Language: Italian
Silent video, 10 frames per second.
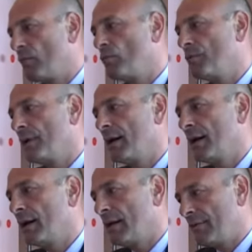
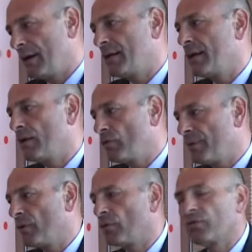una lavagna
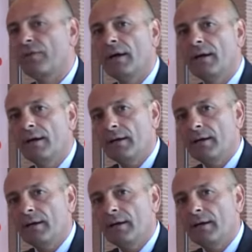luminosa